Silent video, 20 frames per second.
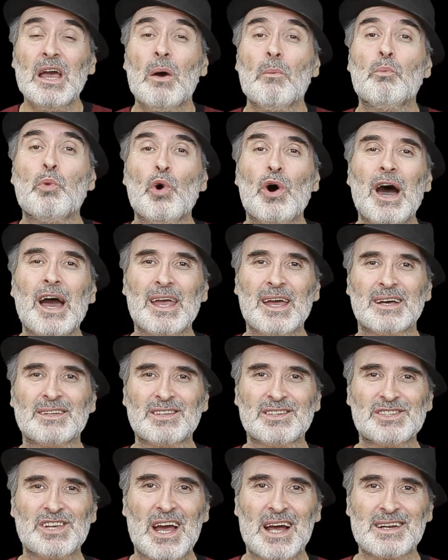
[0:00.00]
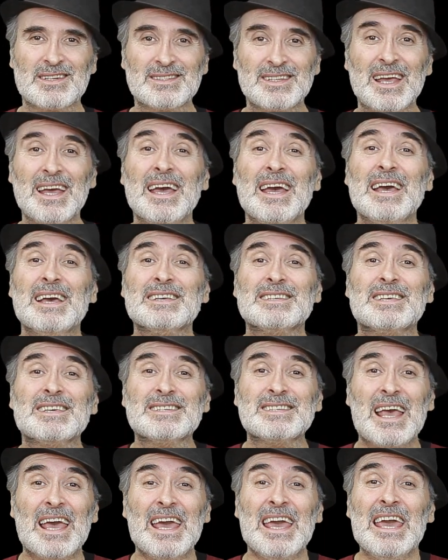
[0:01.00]
bu hayat içerisinde
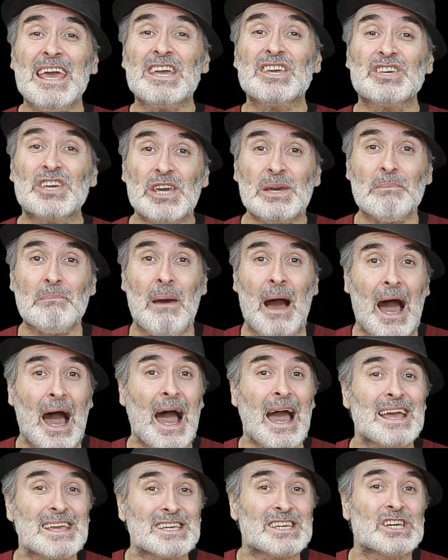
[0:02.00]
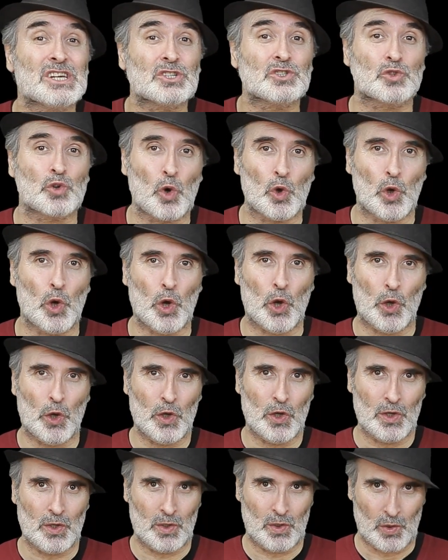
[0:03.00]
size kim hangi rolü
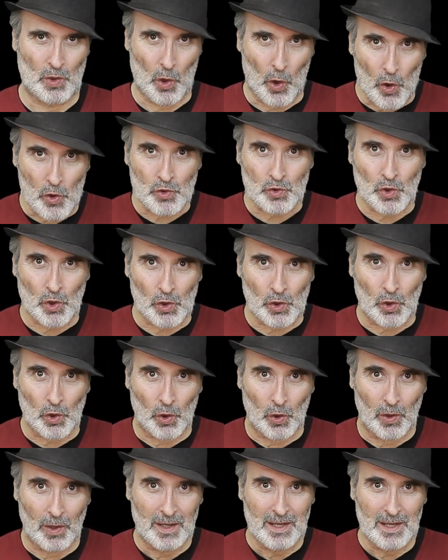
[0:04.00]
öngörüyor.